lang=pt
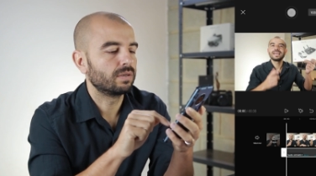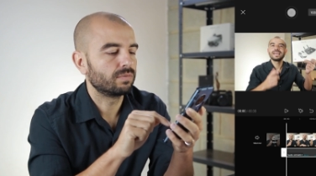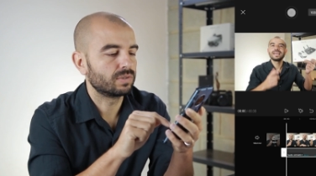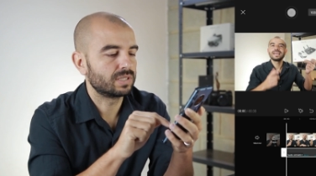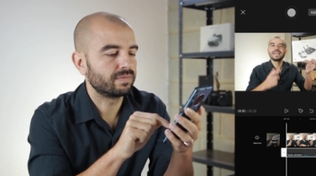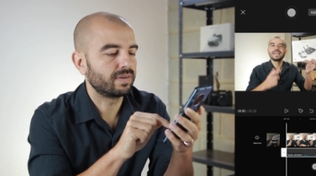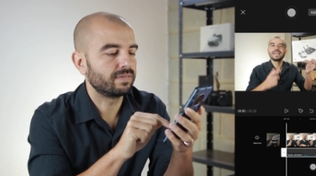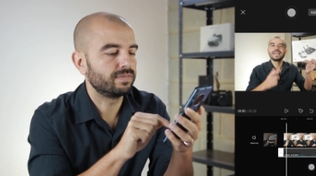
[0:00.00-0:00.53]

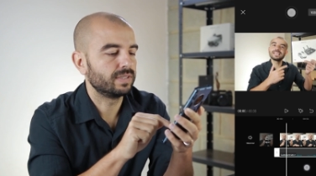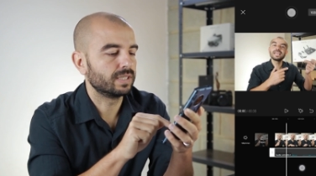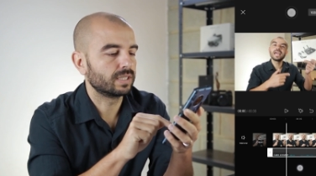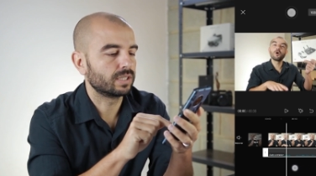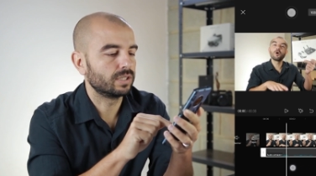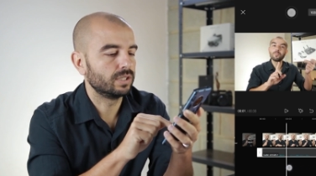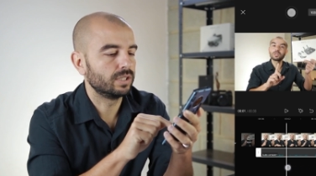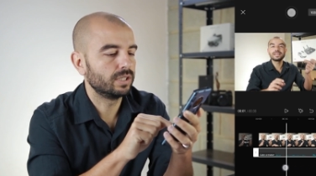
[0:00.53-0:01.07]
Você vai vir
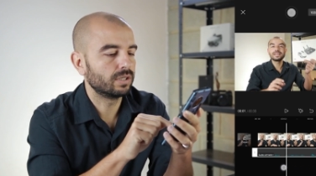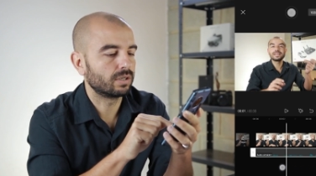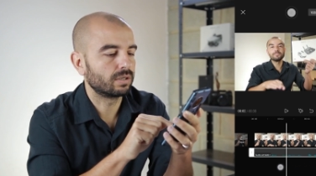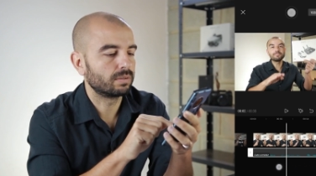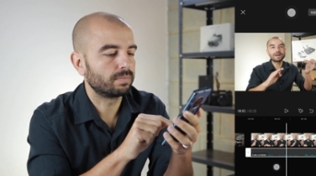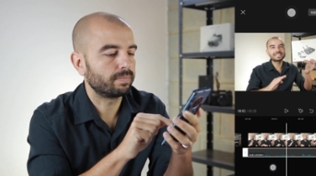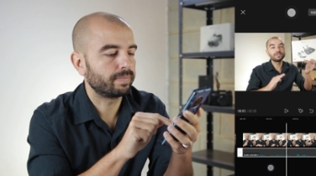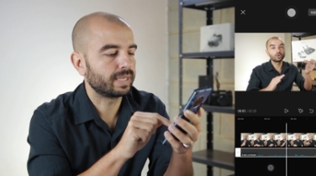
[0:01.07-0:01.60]
aqui,
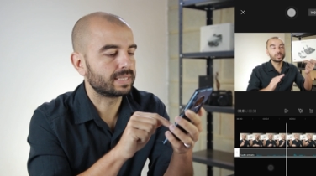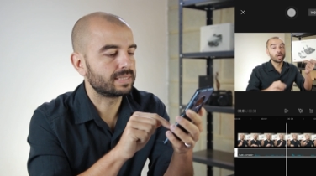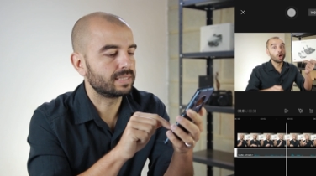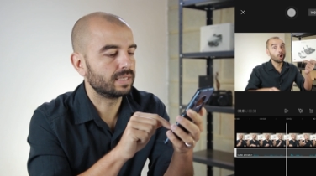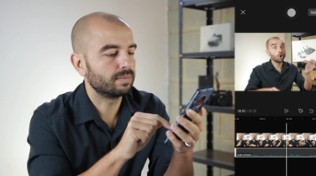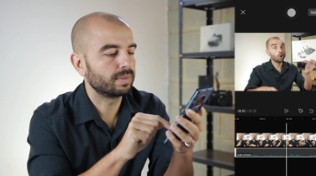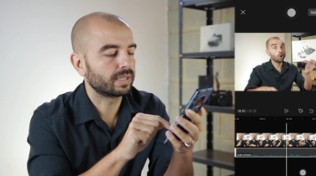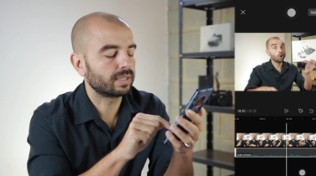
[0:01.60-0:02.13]
ó,
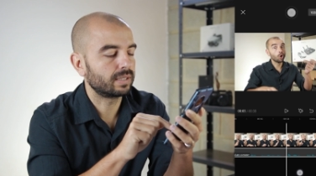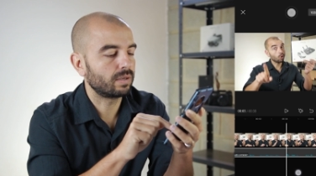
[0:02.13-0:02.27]
perceba que